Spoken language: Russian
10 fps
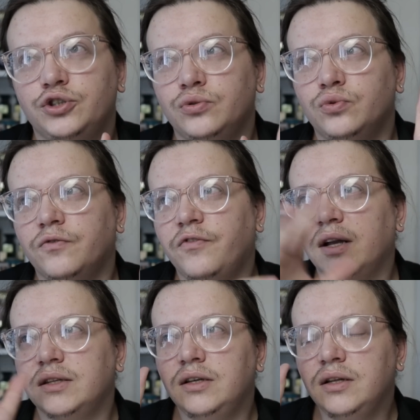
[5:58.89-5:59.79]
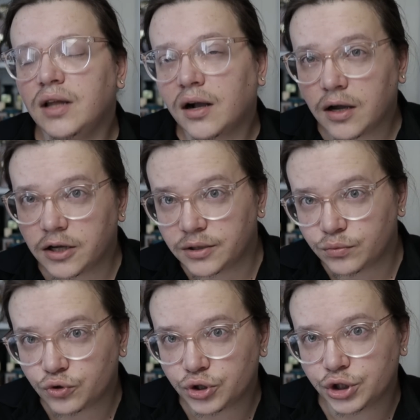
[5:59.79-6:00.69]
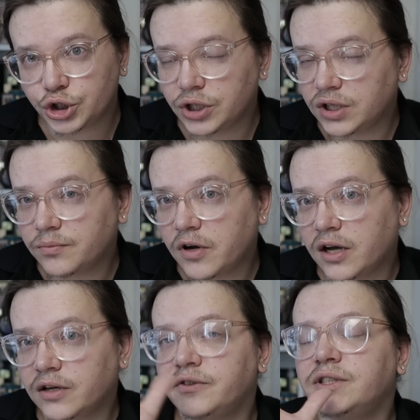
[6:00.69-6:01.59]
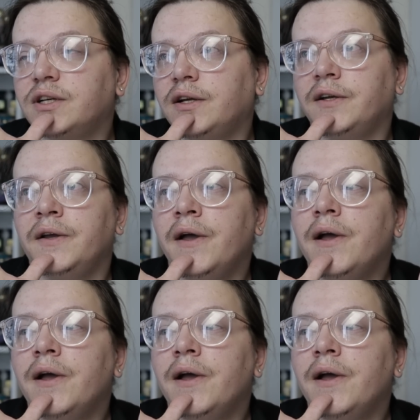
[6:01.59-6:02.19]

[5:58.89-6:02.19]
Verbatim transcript: что тут ваниль такая немножко шалимаровская